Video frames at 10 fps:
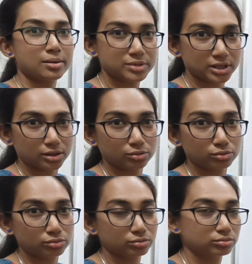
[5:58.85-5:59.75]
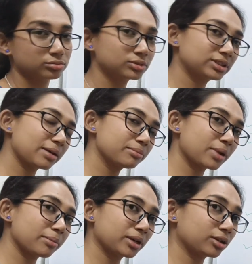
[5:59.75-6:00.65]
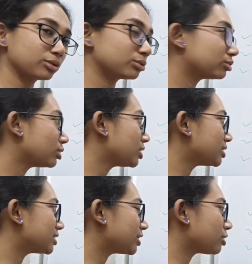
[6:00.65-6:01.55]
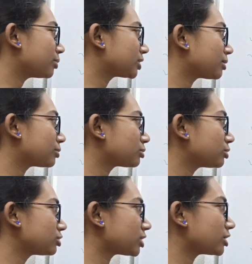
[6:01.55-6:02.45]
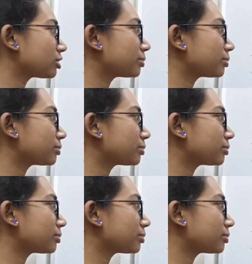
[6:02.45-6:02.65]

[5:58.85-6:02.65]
এমসিকিউ সেমভাবে কিন্তু যেই টপিকটা পড়বো সেই